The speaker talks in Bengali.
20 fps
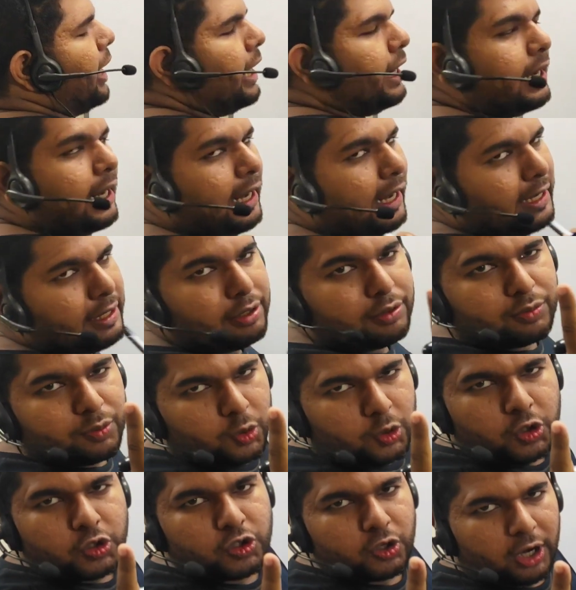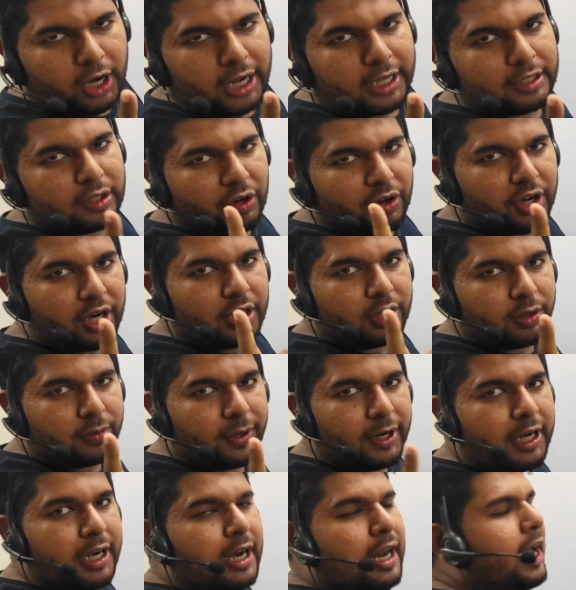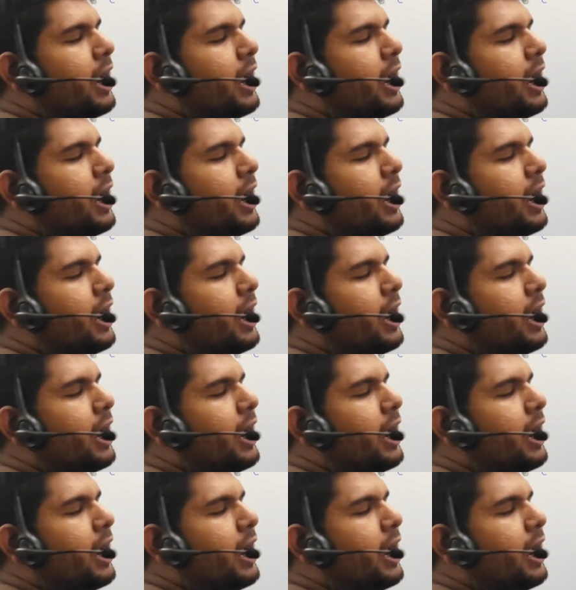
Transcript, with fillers: এটা এইটুক মুখস্থ রাখা দরকার তোমার